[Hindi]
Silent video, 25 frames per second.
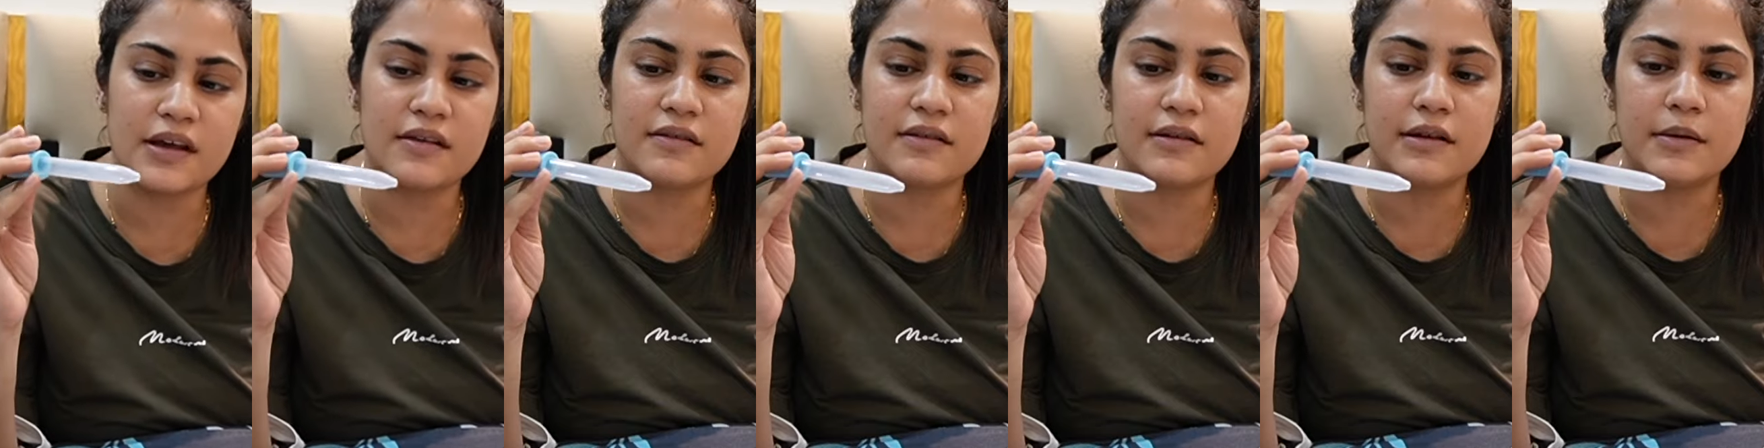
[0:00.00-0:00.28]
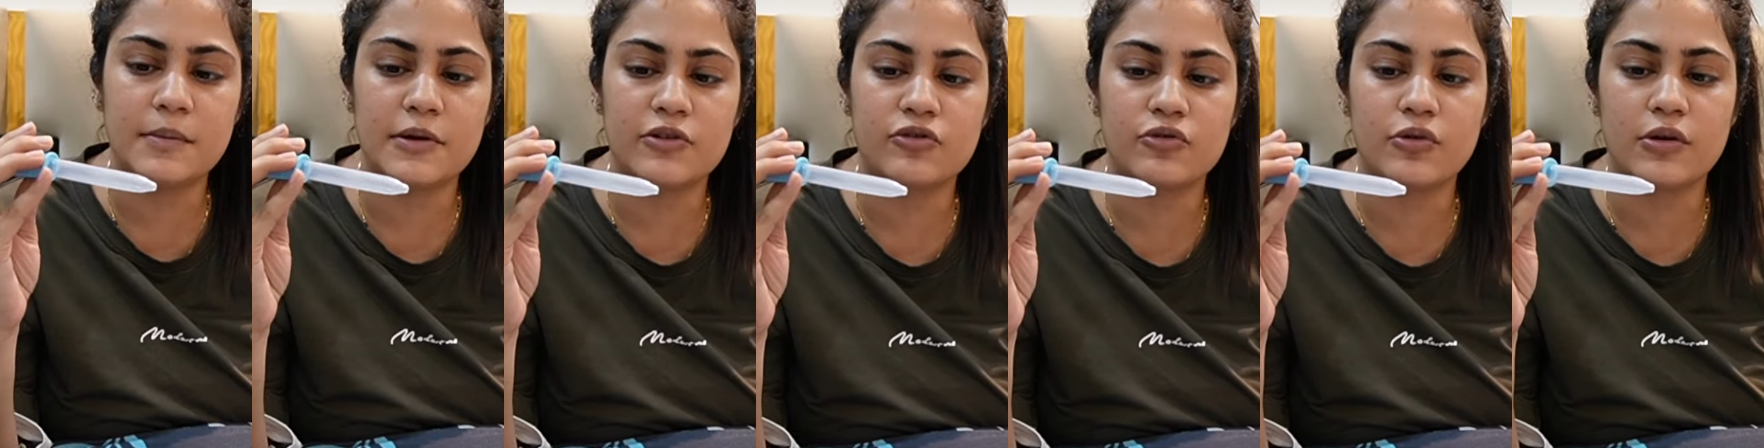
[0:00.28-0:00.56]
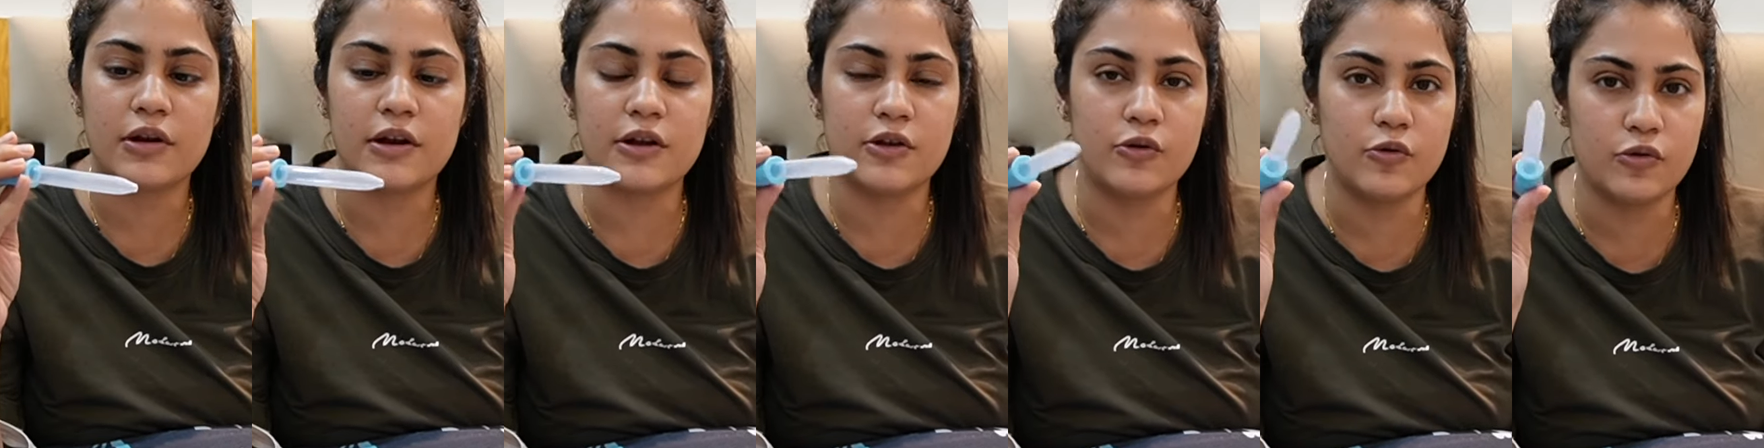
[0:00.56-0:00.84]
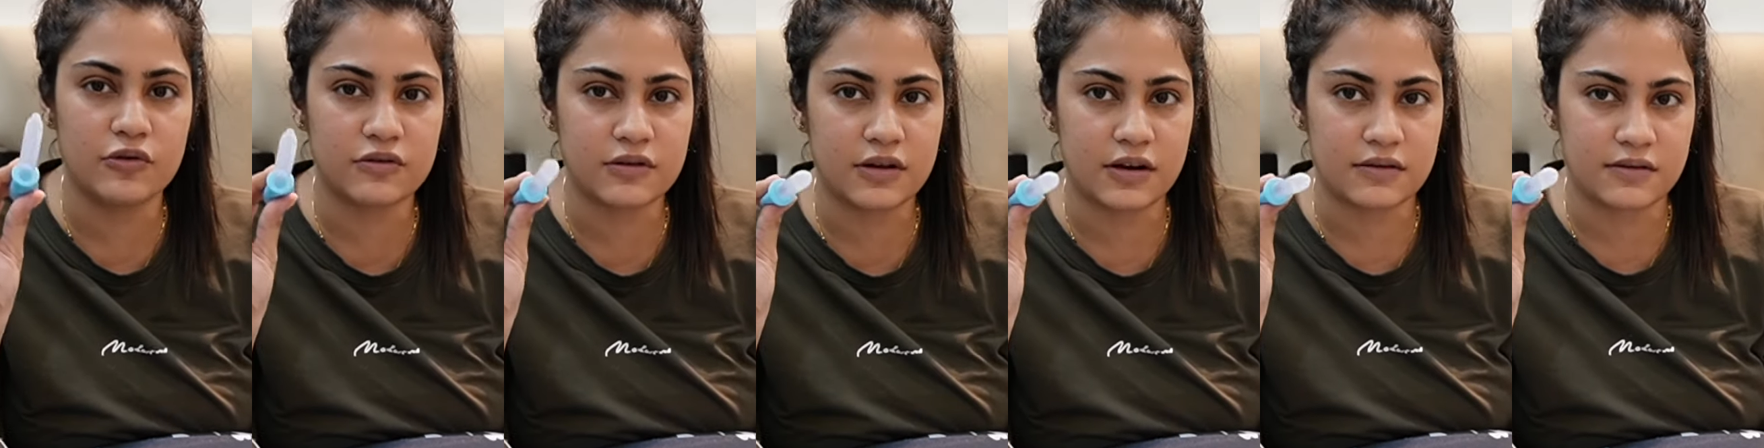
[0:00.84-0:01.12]
इजिली बच्चों के लिए
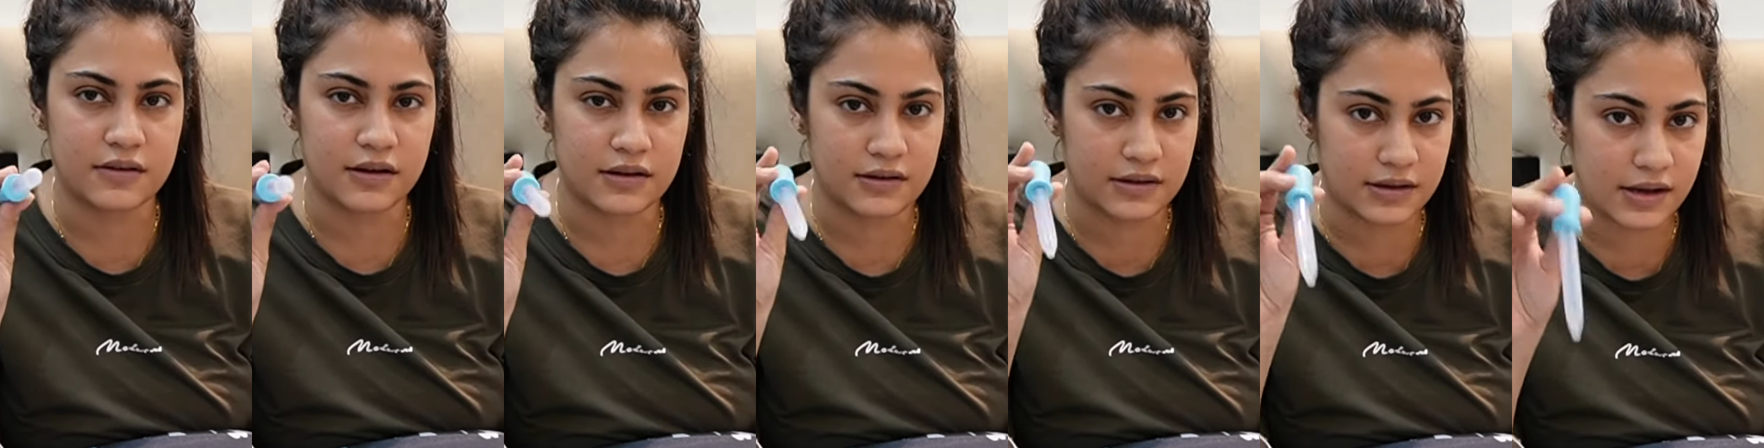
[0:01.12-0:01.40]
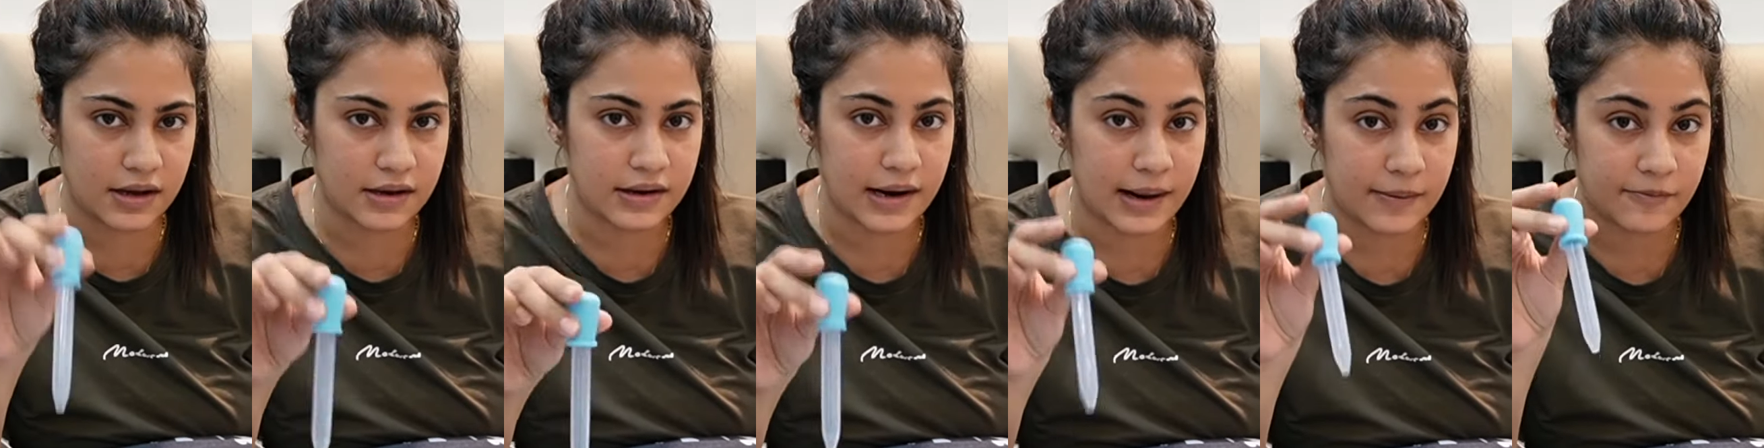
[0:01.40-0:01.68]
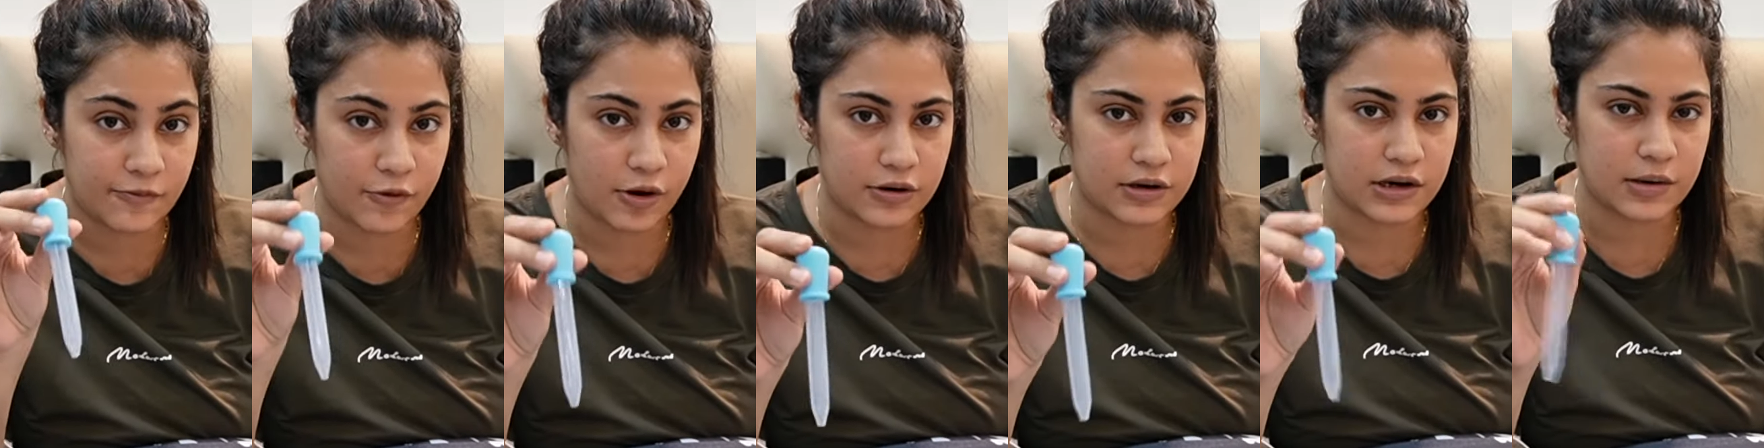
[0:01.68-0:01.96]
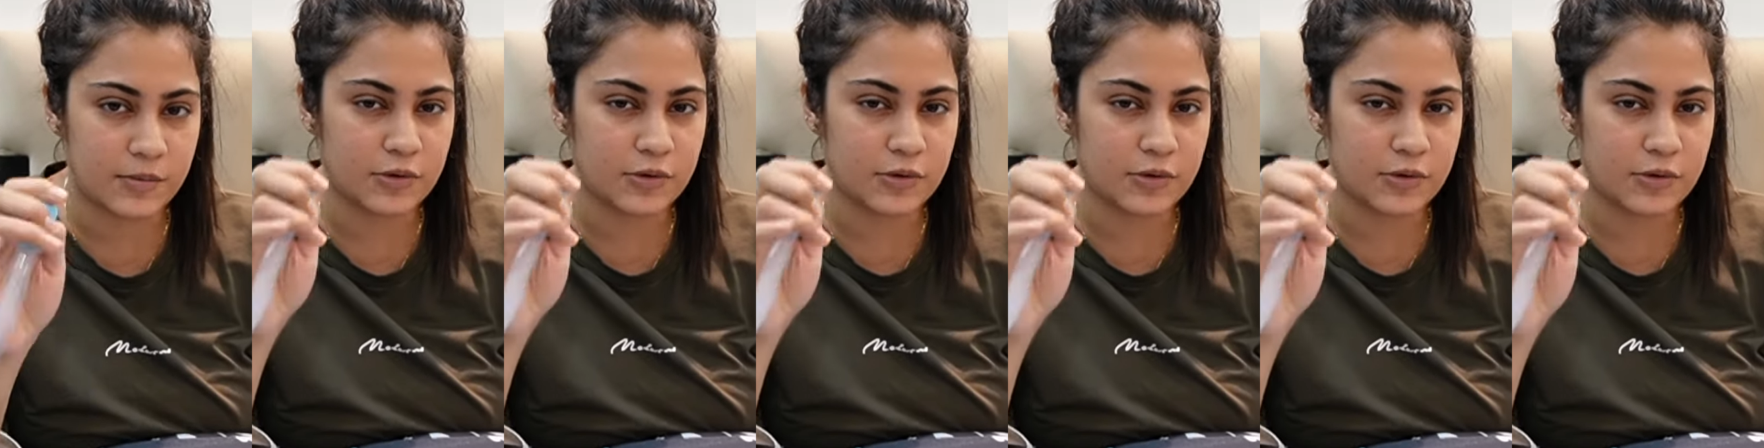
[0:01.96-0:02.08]
यूज कर सकते हैं ग्राइप वाटर